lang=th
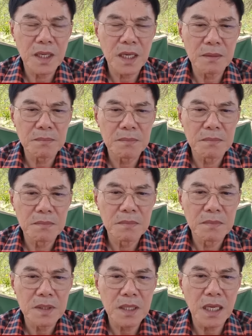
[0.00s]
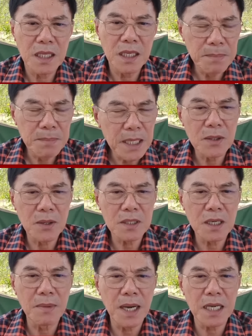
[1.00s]
นะครับ แต่ที่พึ่งขอ
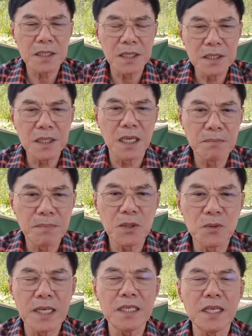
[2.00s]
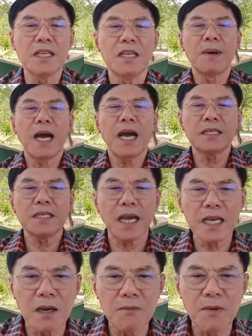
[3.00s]
งชาวบ้านจริง ๆ เป็นขวัญใจชาวบ้าน
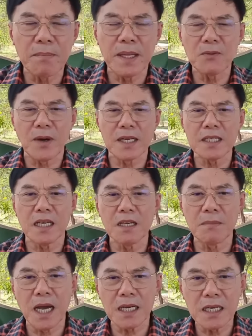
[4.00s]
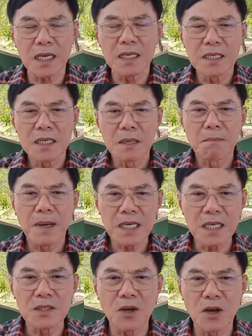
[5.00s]
ใช้คำว่าเป็นขวัญใจชาวบ้านเนี่ย มัน
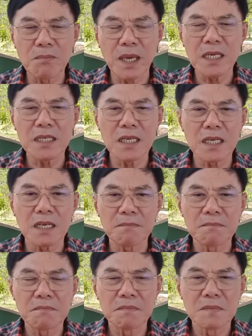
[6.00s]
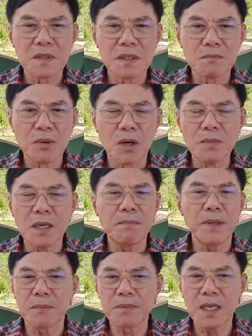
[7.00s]
ก็สองบิ๊กเนี่ยครับ ผมเลย
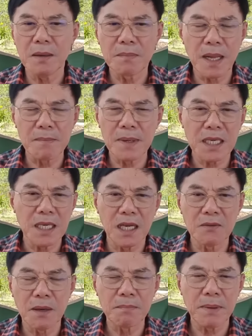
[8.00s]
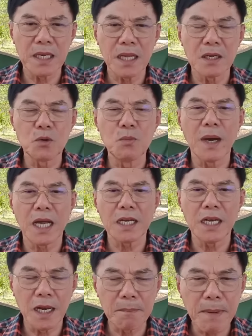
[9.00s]
เปรียบเทียบลำมาเกียนว่าเป็นหนุมาน
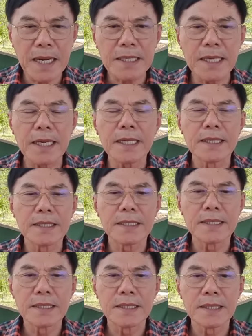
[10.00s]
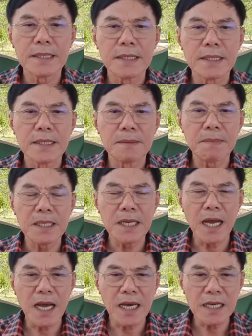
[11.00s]
นิลพัฒน์นะเป็น
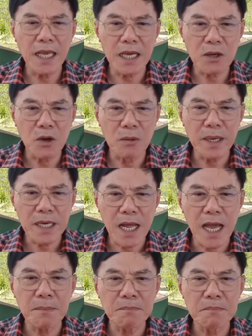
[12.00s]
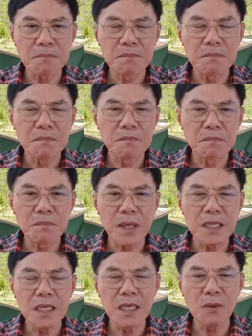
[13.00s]
ทหารเอกของพระราม
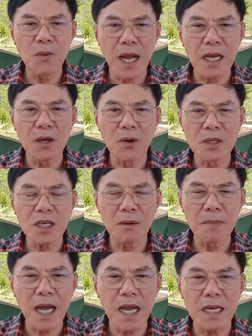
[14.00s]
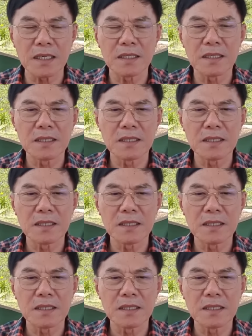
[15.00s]
เป็นที่หวังของชาวบ้าน